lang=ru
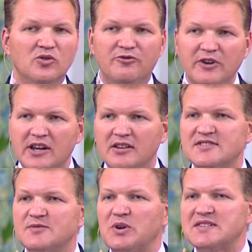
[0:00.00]
уверен
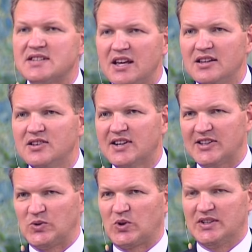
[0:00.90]
в спасении,
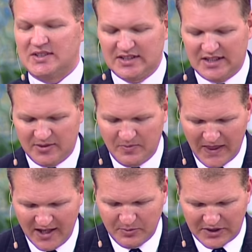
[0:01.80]
которое Ты нам
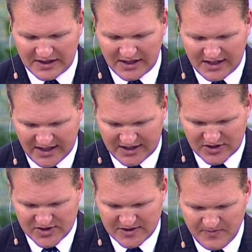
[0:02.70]

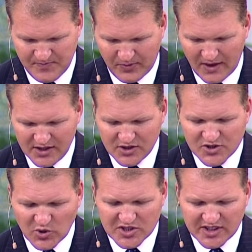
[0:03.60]
предлагаешь».
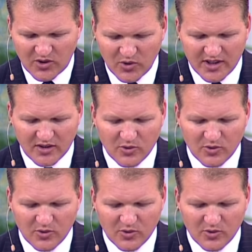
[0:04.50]
Что же такое